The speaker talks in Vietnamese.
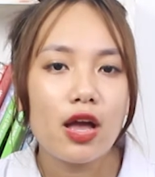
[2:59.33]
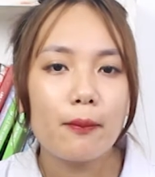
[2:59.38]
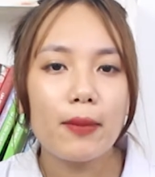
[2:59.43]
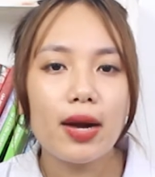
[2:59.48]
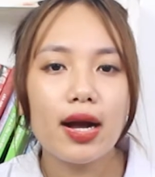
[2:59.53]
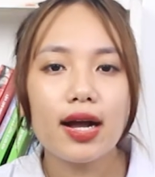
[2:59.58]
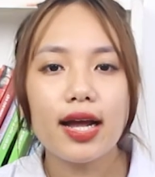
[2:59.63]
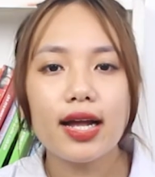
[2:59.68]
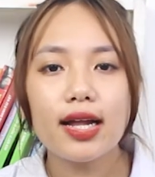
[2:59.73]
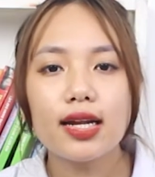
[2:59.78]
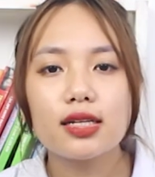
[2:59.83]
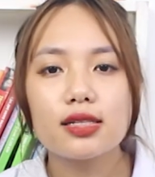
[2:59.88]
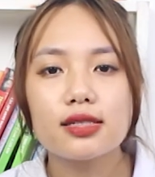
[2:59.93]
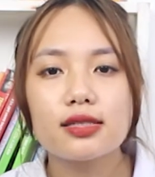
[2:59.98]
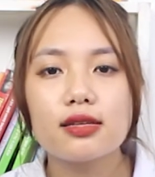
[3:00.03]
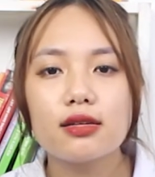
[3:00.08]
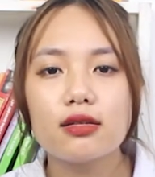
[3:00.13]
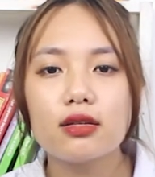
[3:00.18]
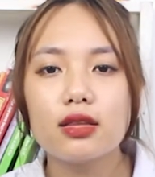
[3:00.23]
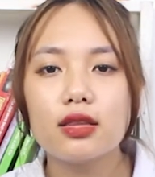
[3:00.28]
bằng cách là
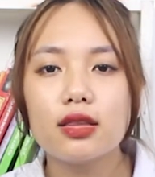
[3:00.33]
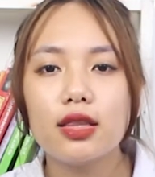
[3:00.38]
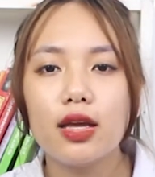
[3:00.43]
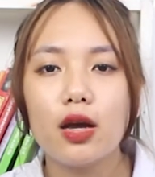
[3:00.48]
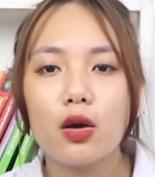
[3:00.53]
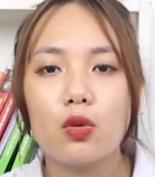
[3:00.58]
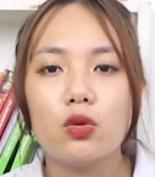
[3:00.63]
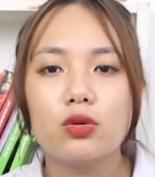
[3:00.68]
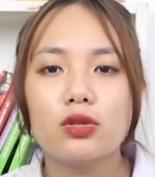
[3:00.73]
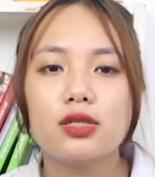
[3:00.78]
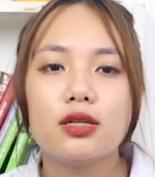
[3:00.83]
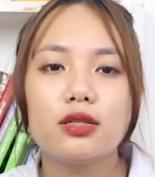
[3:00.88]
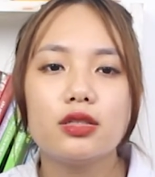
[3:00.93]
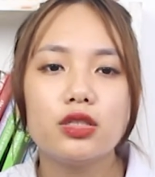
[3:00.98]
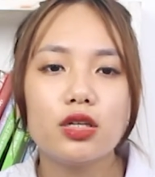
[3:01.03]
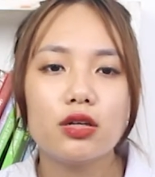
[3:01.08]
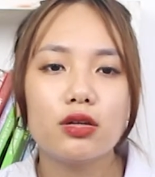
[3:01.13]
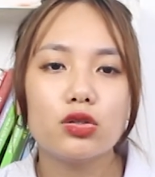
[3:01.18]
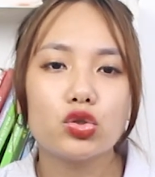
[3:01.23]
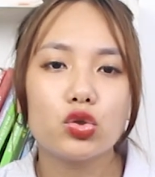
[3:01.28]
dừng tiểu giữa
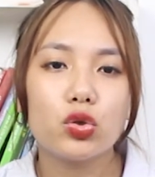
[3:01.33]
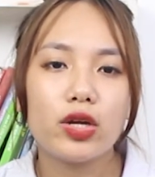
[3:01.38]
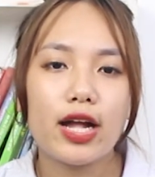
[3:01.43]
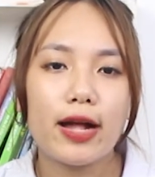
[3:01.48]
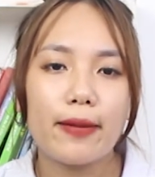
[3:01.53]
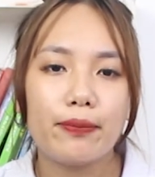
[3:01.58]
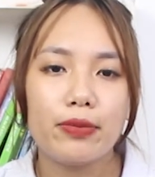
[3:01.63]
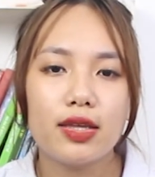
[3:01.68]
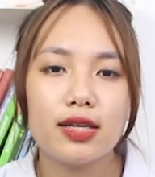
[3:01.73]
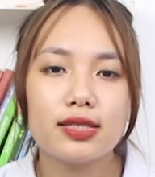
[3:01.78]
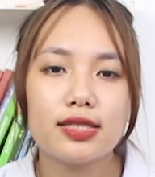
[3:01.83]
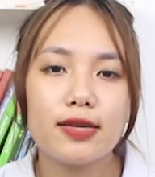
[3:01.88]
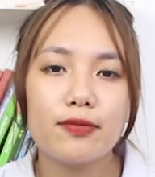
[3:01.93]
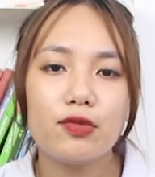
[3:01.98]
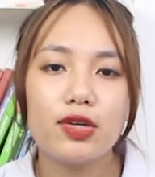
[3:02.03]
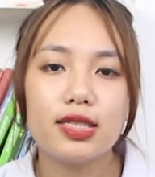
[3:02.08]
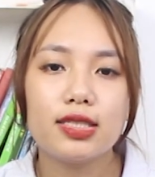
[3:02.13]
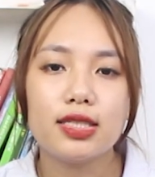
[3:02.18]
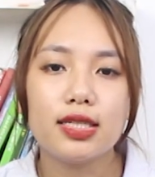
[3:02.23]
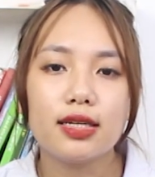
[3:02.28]
chừng rồi cảm nhận
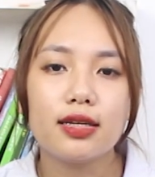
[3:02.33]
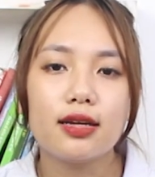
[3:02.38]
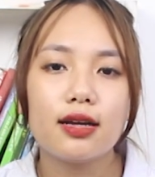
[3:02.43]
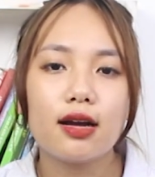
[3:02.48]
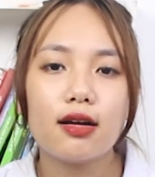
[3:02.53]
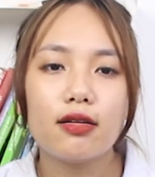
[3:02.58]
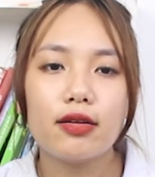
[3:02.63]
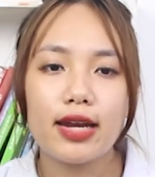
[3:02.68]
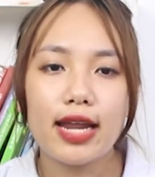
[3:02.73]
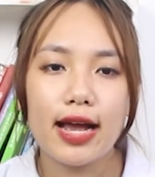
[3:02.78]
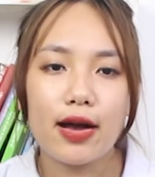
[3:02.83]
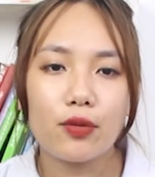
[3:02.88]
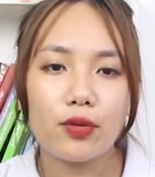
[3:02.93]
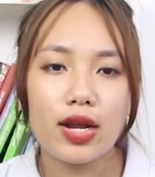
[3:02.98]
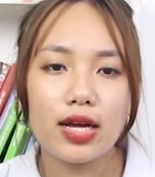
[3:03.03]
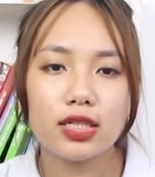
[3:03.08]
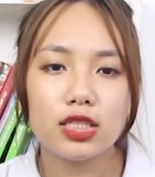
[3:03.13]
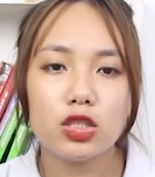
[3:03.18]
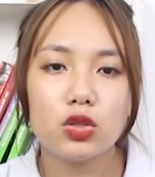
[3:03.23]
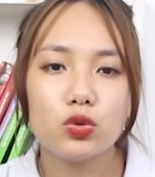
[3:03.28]
xem vị trí cơ nào
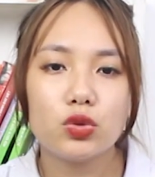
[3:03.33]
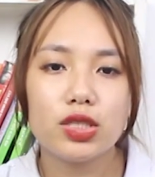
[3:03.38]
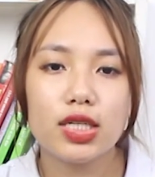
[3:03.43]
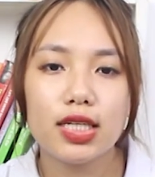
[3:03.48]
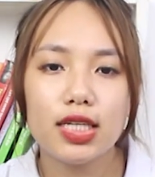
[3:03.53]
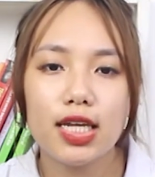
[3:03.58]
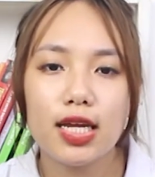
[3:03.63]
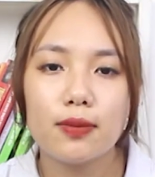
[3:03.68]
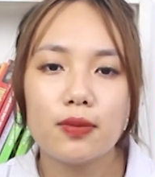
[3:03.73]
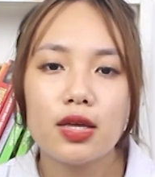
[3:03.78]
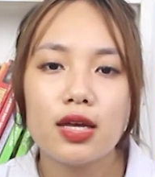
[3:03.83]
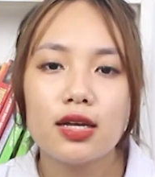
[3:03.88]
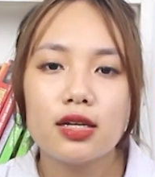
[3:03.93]
đang chịu trách nhiệm